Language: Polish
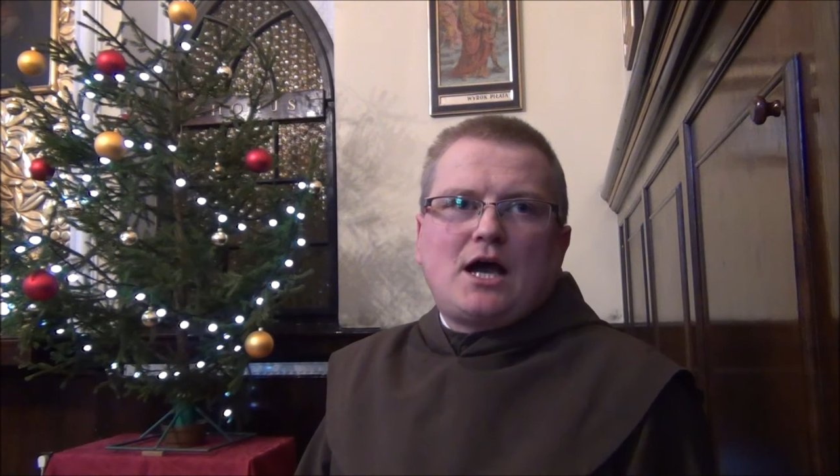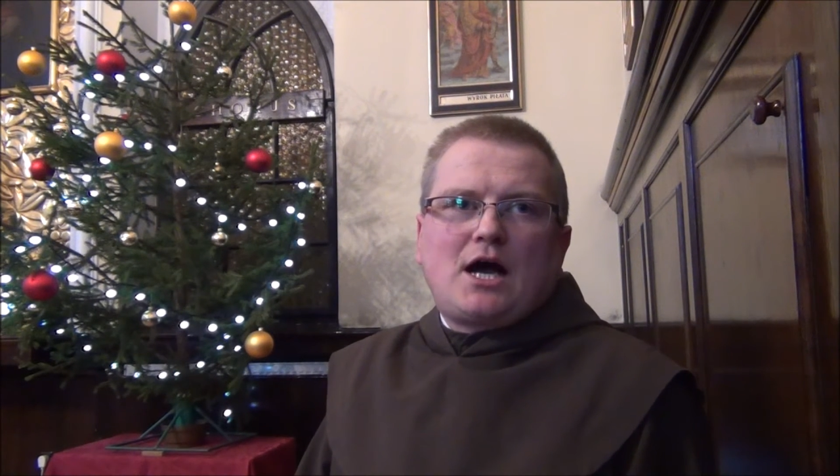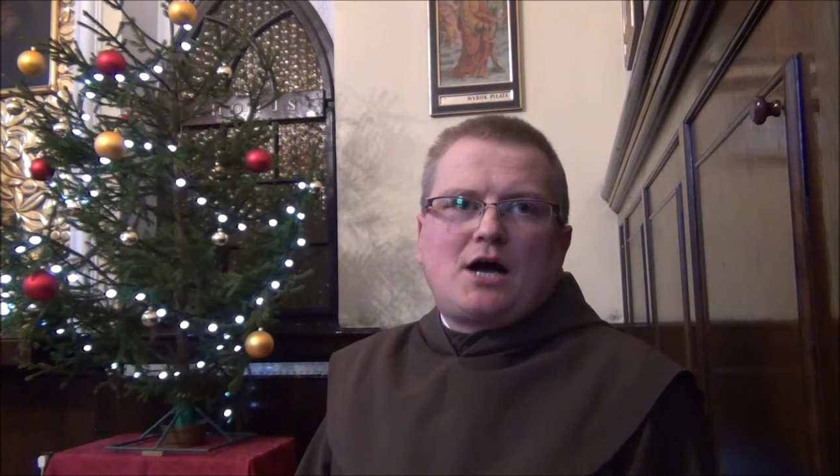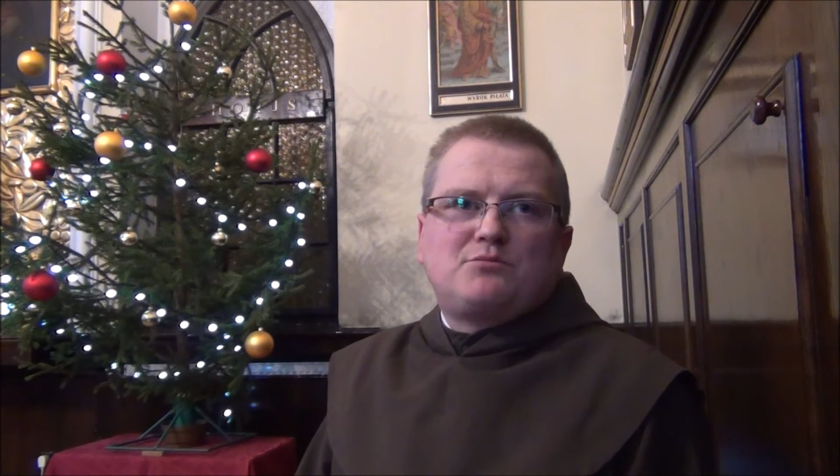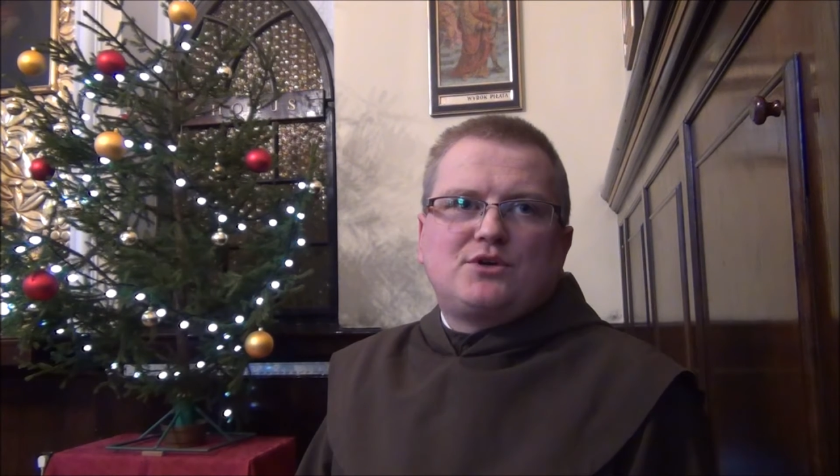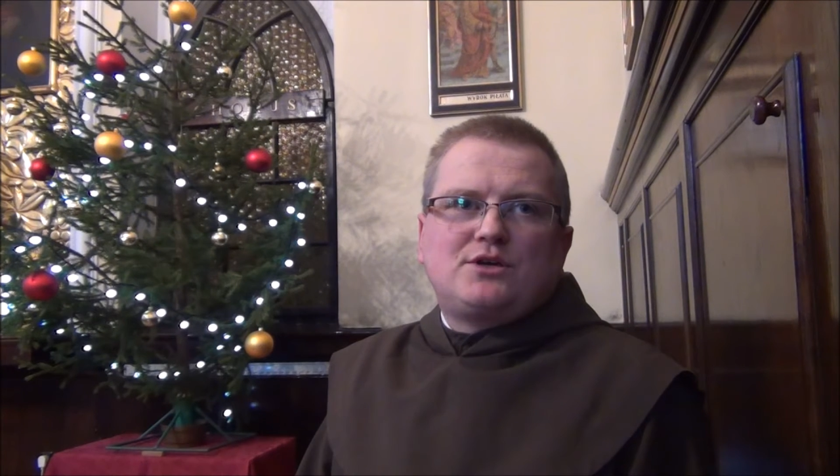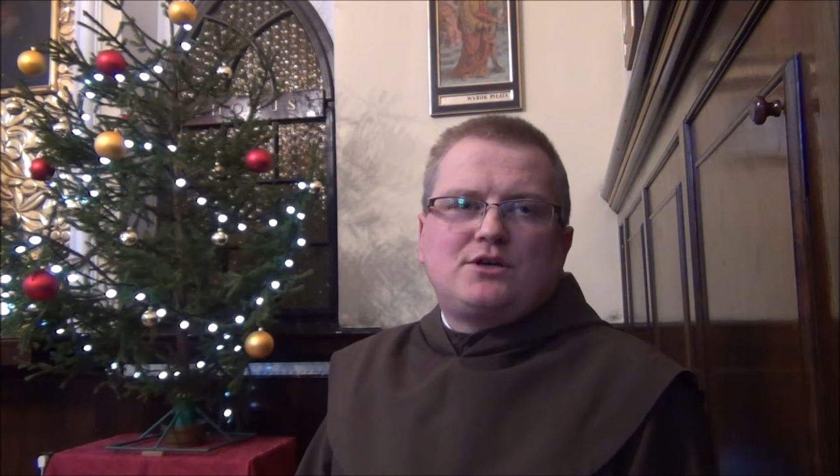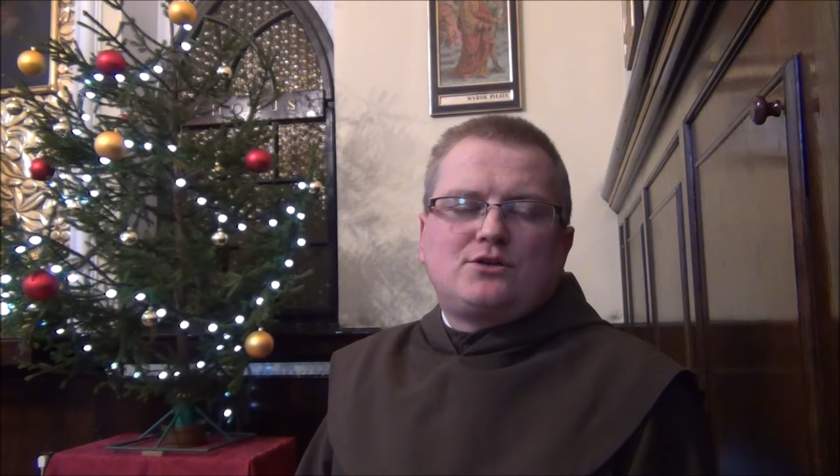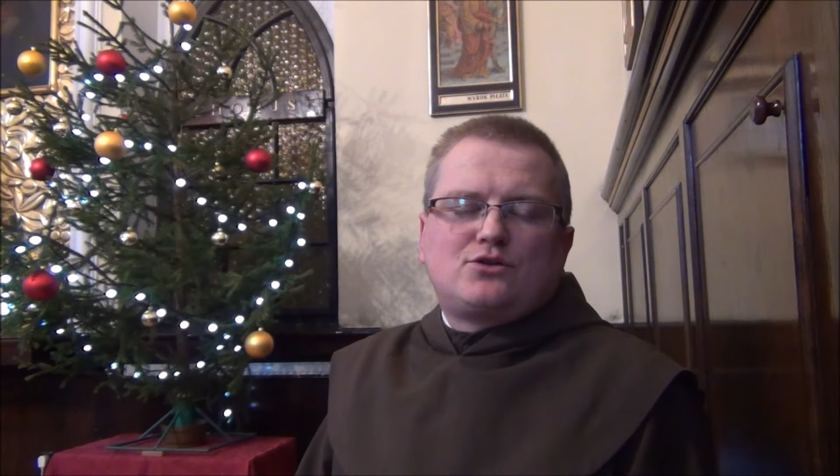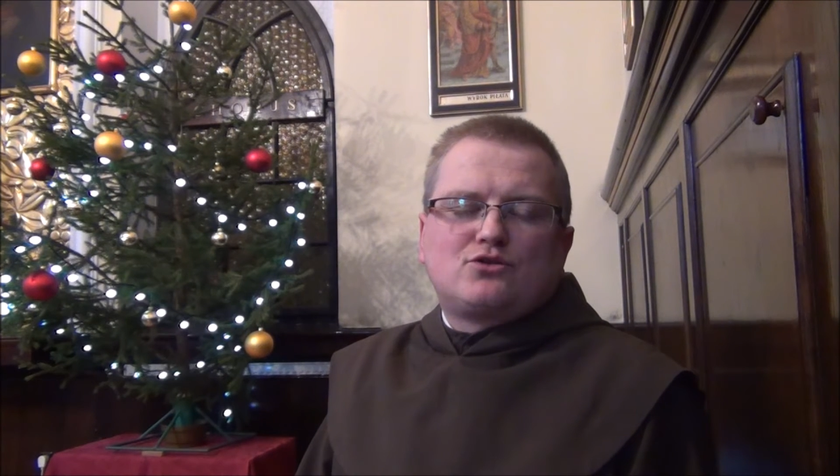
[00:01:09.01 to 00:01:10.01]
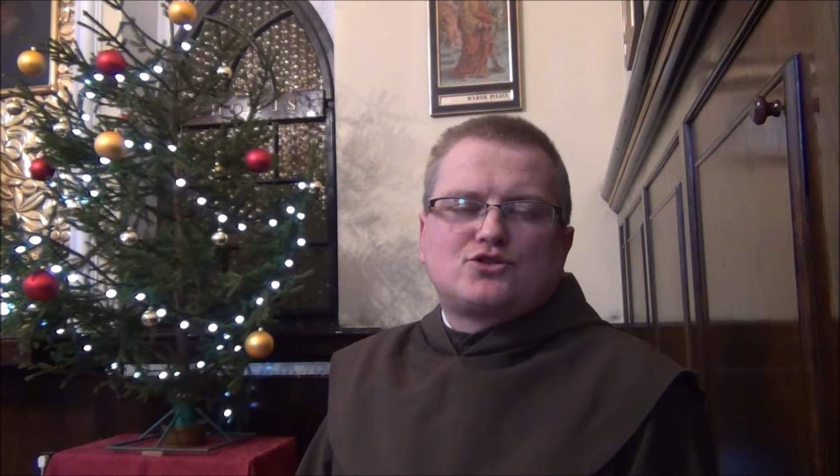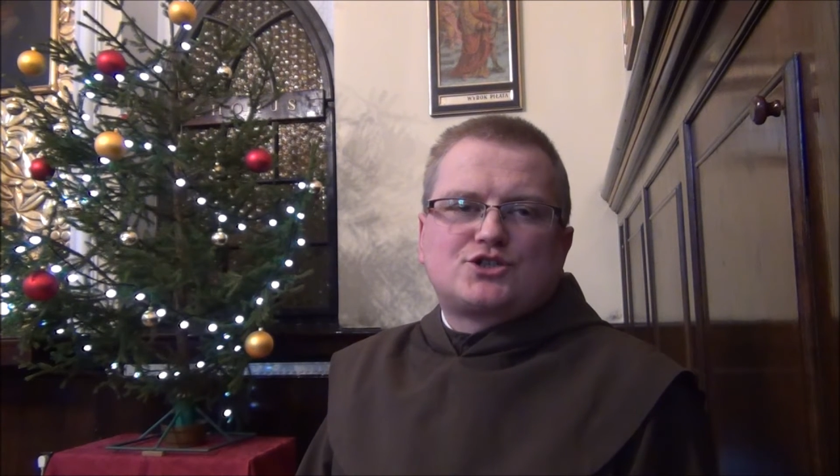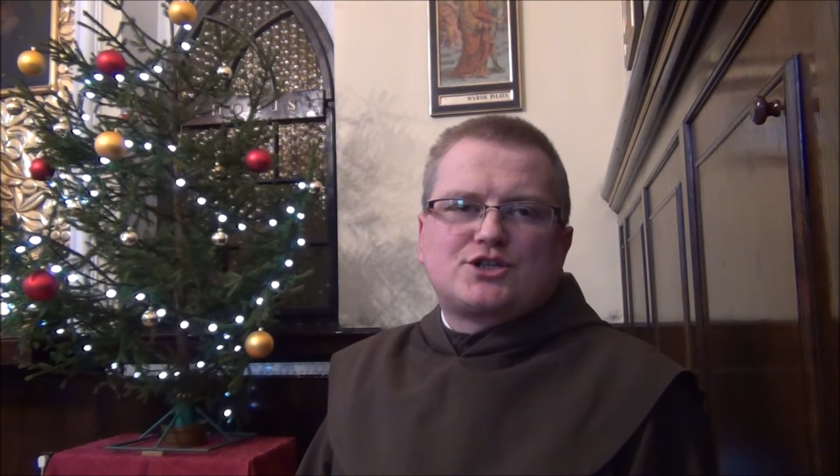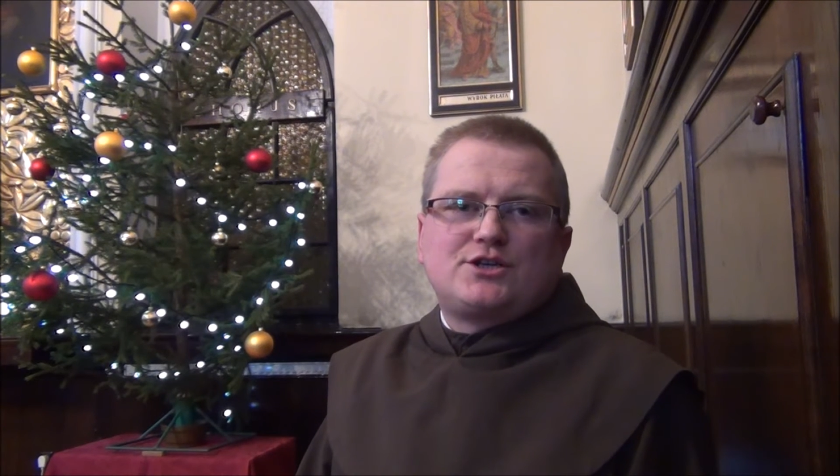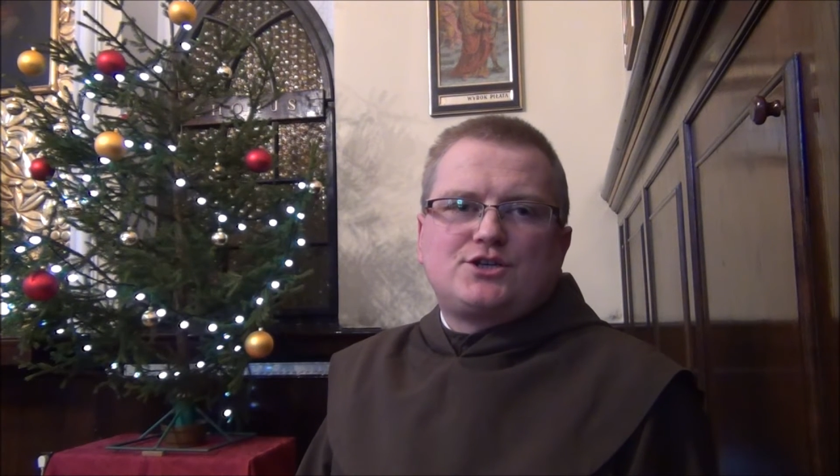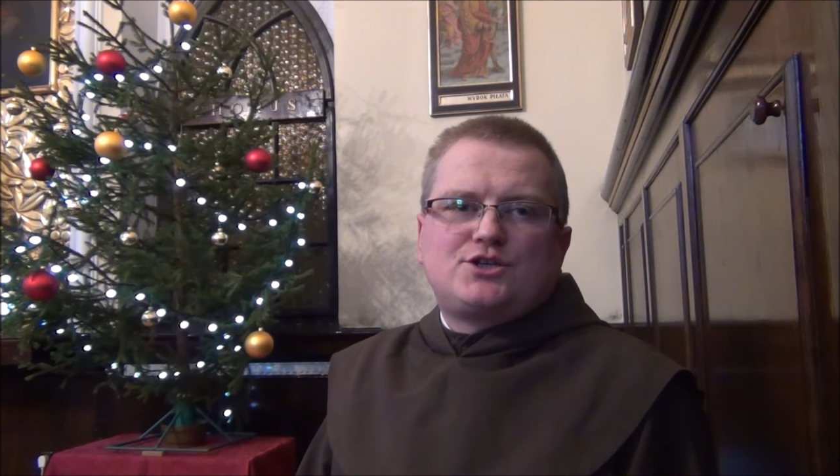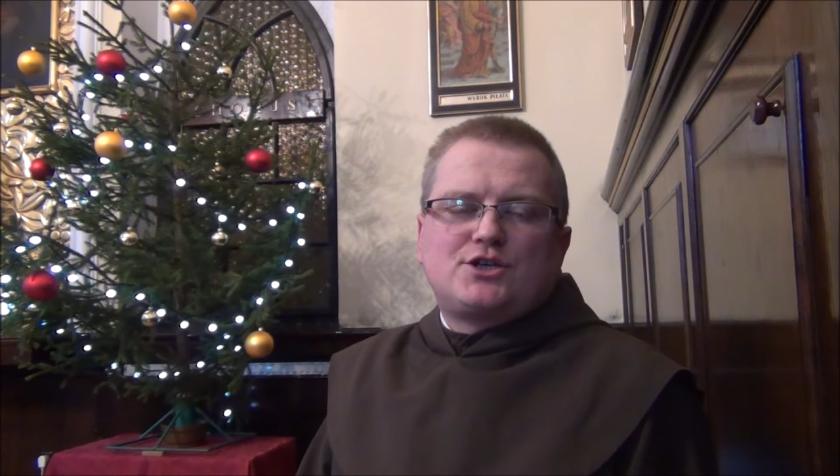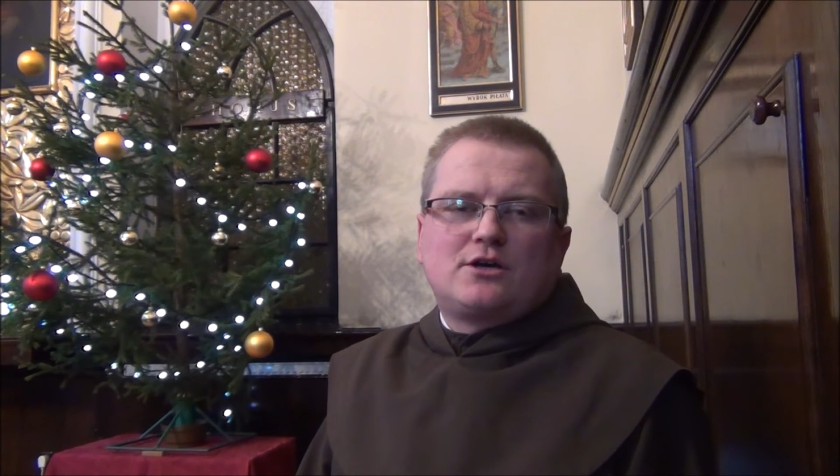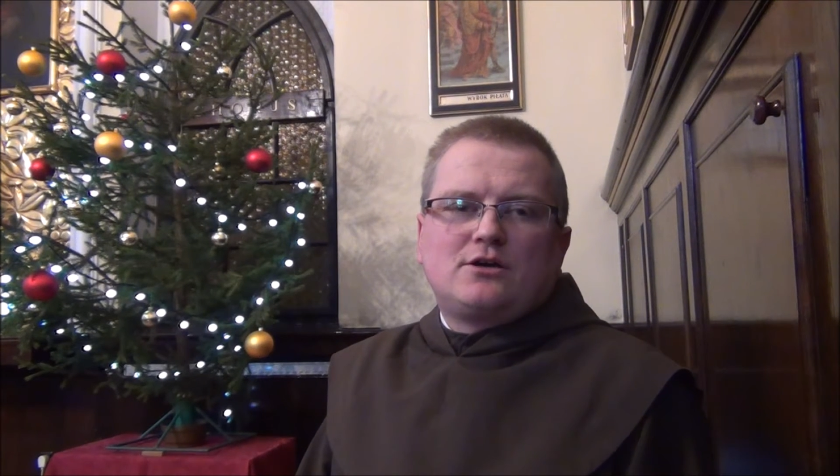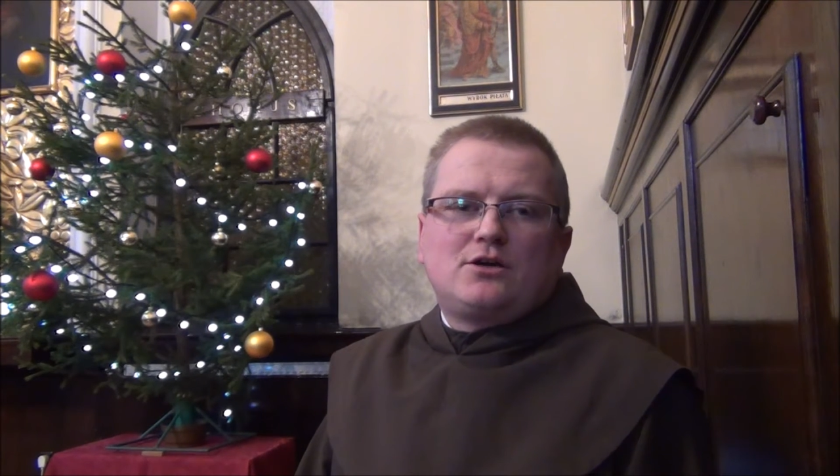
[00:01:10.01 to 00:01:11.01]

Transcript: aby to szczęście,